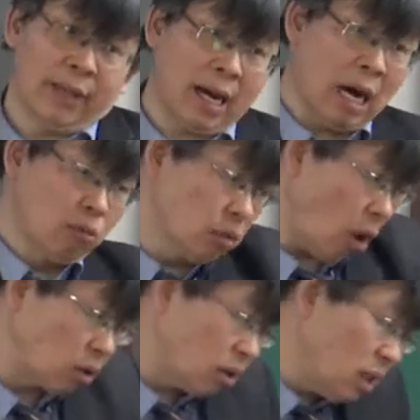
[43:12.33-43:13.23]
내가 오늘
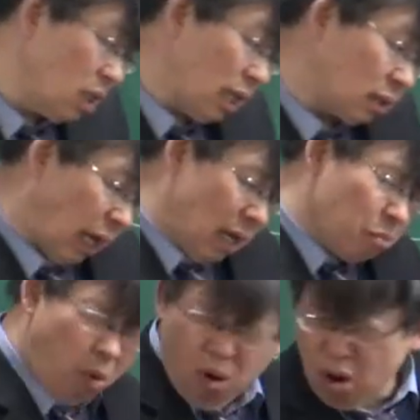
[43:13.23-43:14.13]
어떤 일을 할
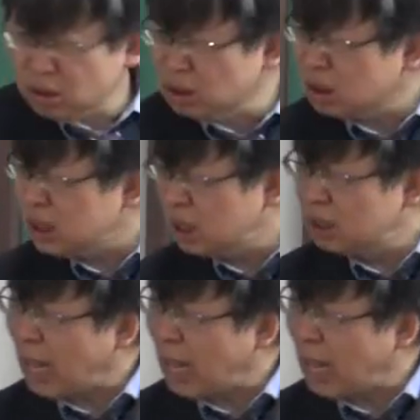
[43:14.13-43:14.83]
때 모든 일을